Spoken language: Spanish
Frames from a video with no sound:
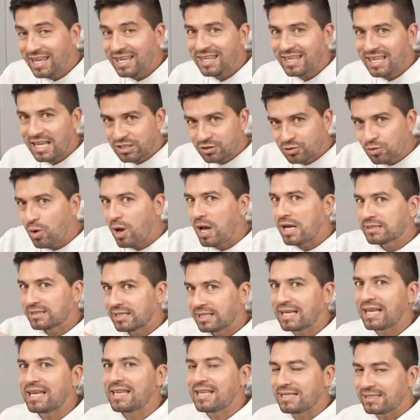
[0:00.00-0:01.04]
y eso
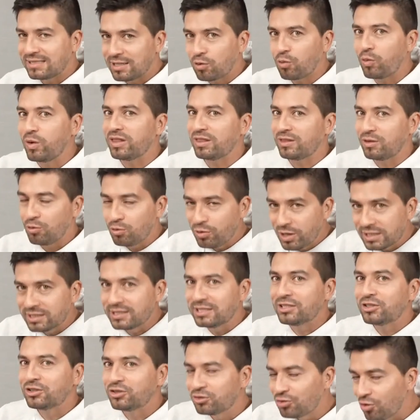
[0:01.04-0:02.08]
hace que ella se cuente unas
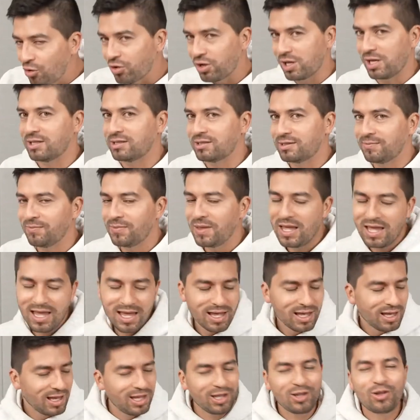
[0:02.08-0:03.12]
historias
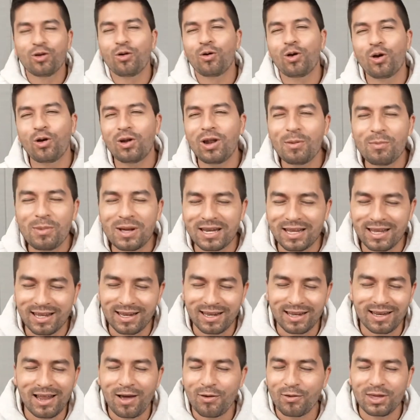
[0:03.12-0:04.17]
y yo veo la,
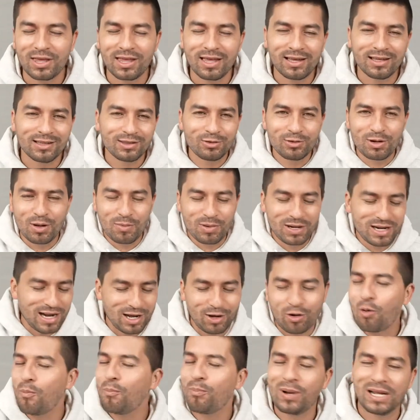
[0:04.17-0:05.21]
manera, la vida de una
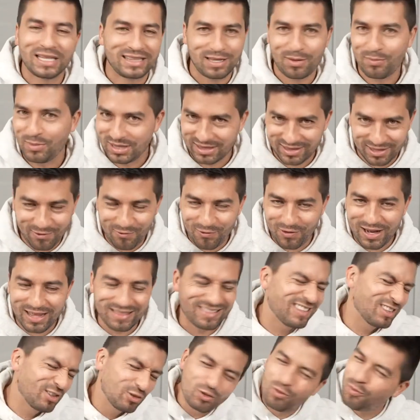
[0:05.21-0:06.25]
manera completamente
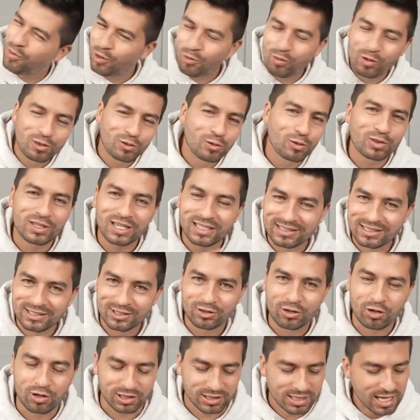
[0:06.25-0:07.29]
diferente. Entonces yo me cuento otras
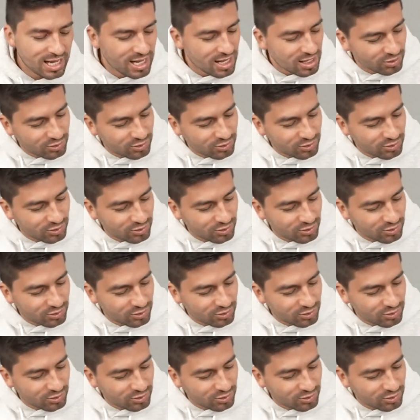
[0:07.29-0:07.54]
historias.